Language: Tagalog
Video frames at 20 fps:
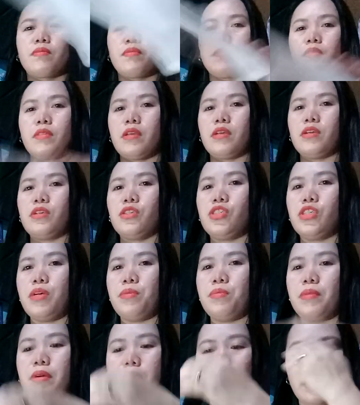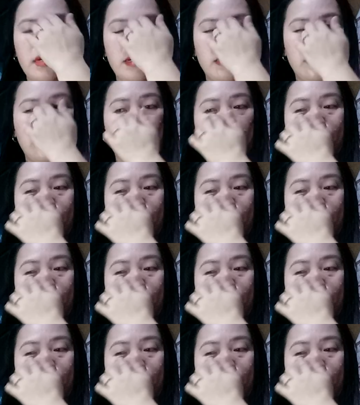hindi siya malangga